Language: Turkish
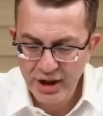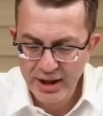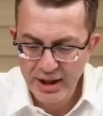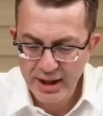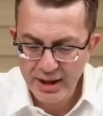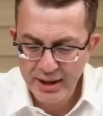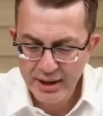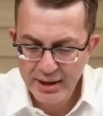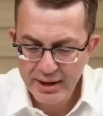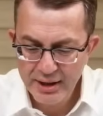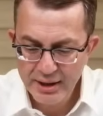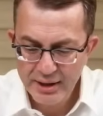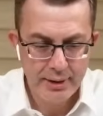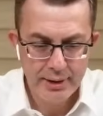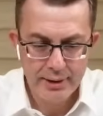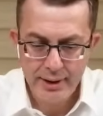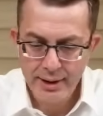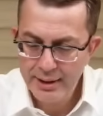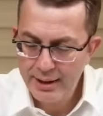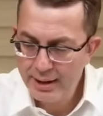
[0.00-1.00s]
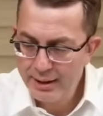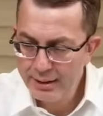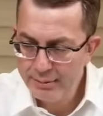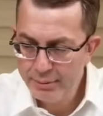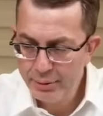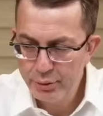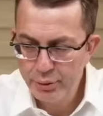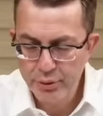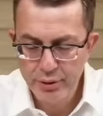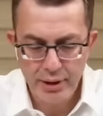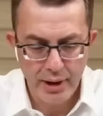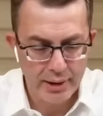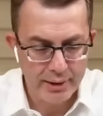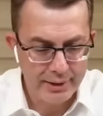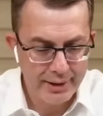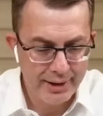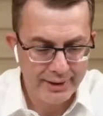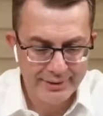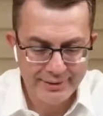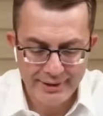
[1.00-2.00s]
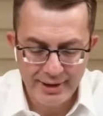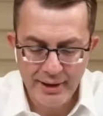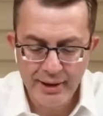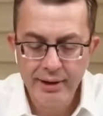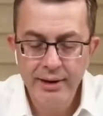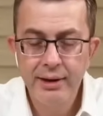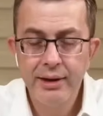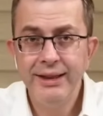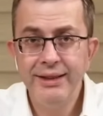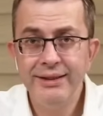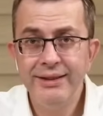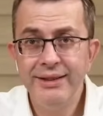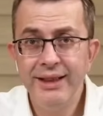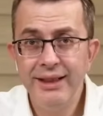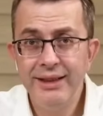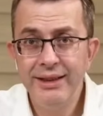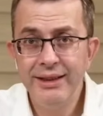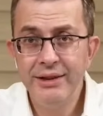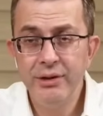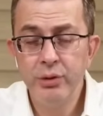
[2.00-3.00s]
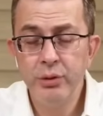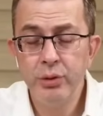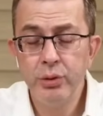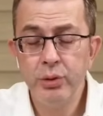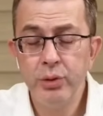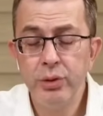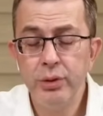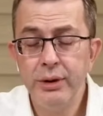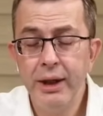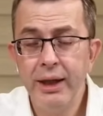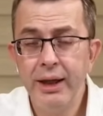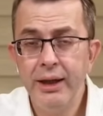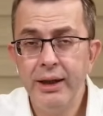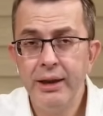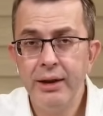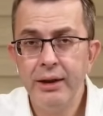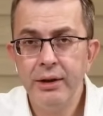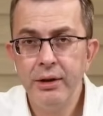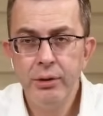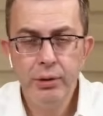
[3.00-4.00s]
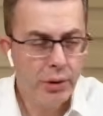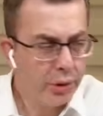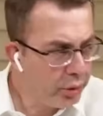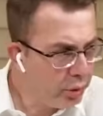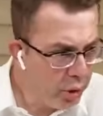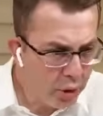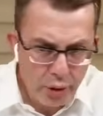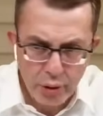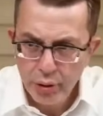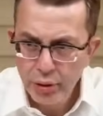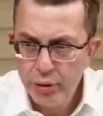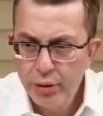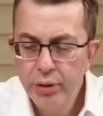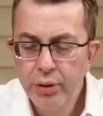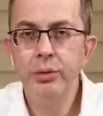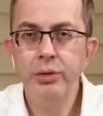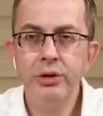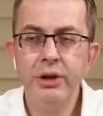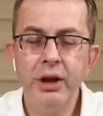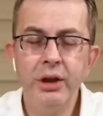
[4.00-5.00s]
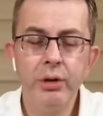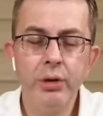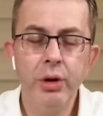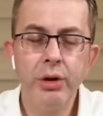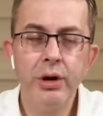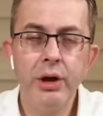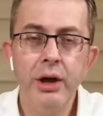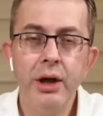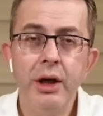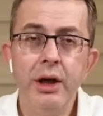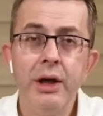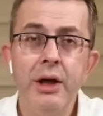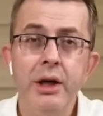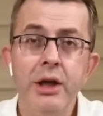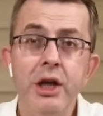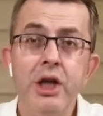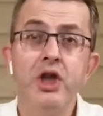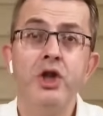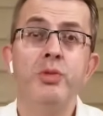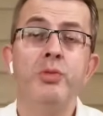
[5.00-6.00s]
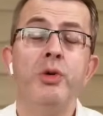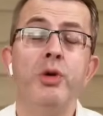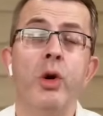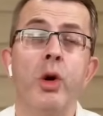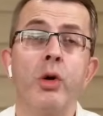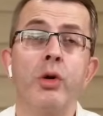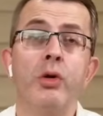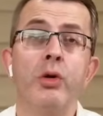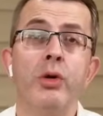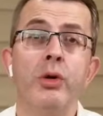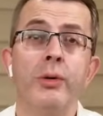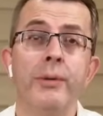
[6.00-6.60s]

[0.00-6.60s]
şeye ya da herhangi bir dükkan neyse istediğiniz ürüne diyor ki yok. Müşteri diyor ki hiç mi yok?